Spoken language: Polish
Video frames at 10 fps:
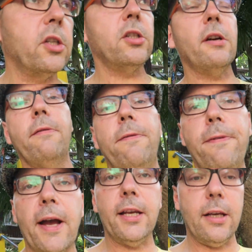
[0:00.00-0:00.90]
a siedziałem
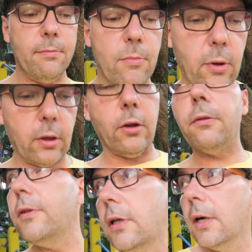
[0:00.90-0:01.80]
w fajnej
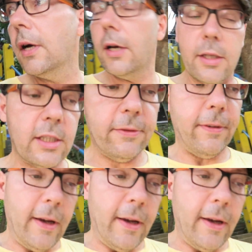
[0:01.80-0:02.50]
mordowni z